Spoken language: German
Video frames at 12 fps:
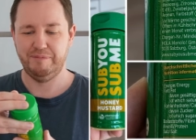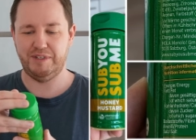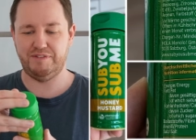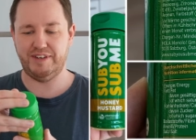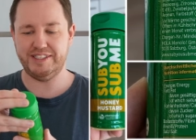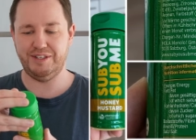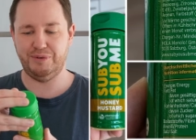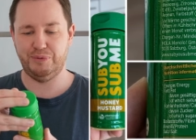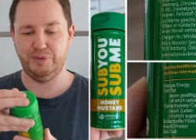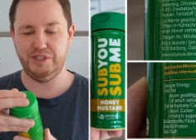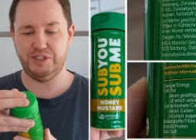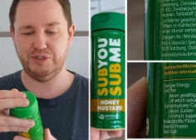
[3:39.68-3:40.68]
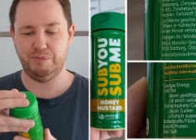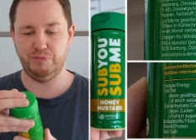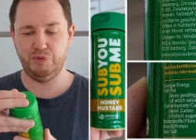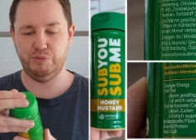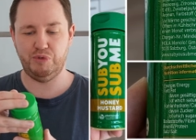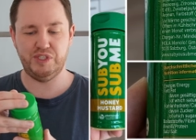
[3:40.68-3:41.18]
Mit Wasser, Honig,
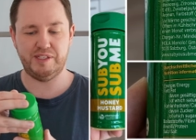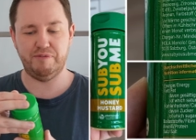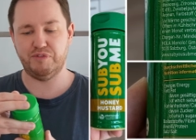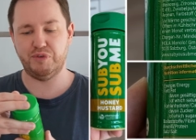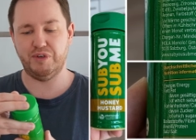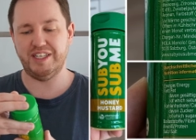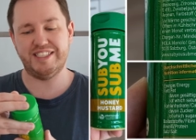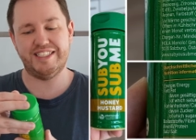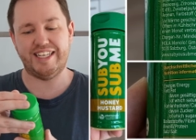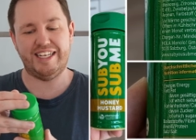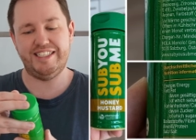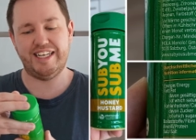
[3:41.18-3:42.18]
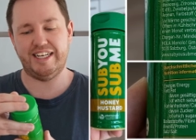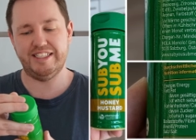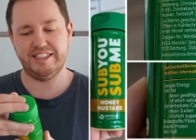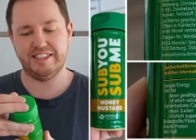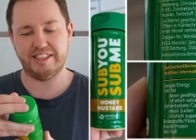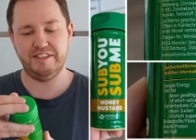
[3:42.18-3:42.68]
Sonnenblumenöl, Senfkörner, das ist eigentlich
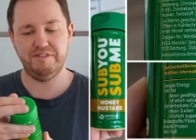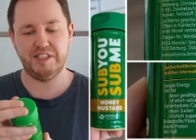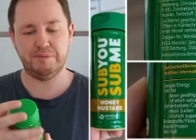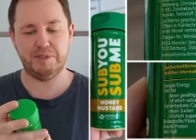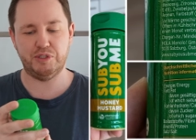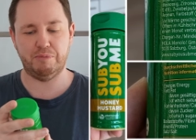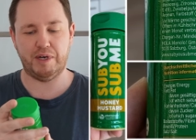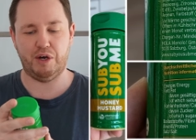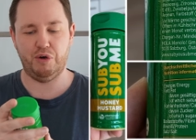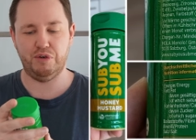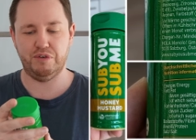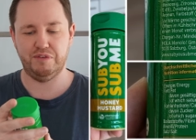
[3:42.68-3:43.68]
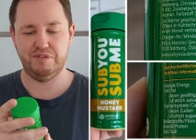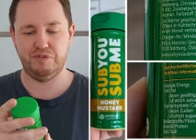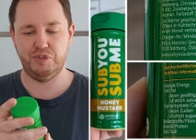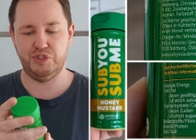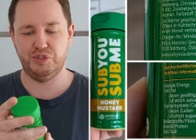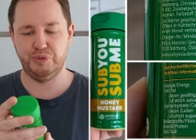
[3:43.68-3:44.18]
alles drin, was man so braucht
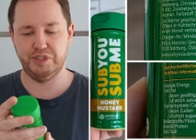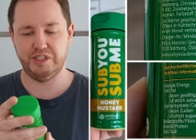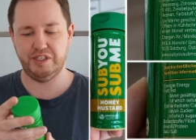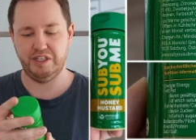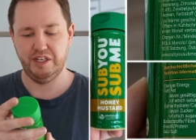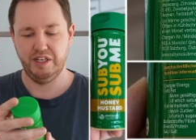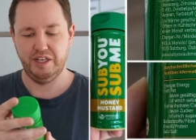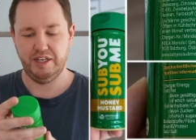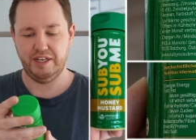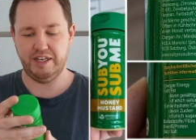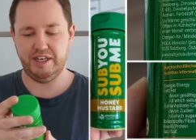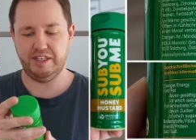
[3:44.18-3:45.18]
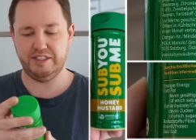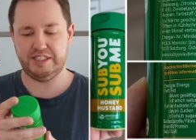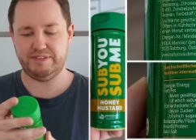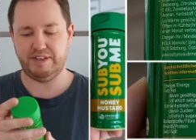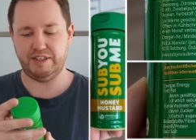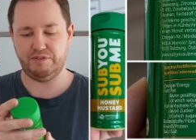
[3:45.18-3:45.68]
für die Soße. Äh,
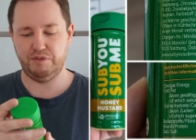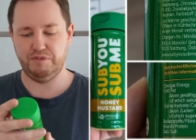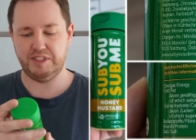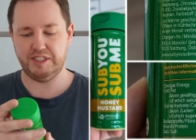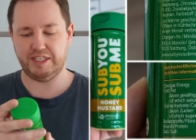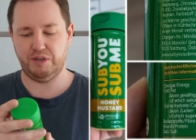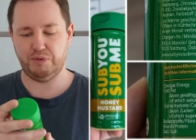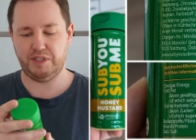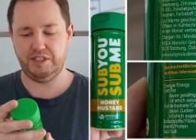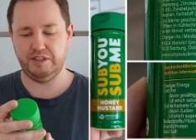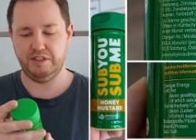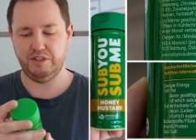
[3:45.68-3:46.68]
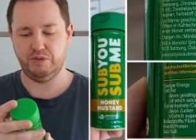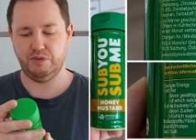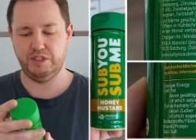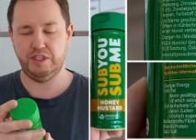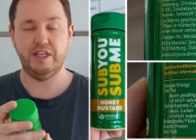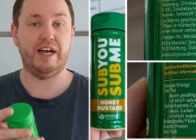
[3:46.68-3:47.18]
215 Kalorien
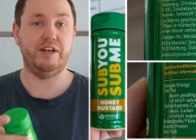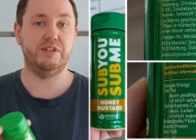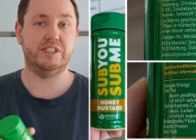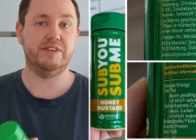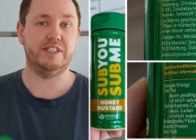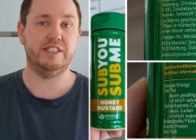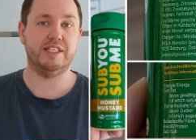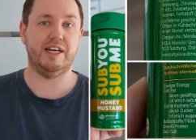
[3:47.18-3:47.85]
und 21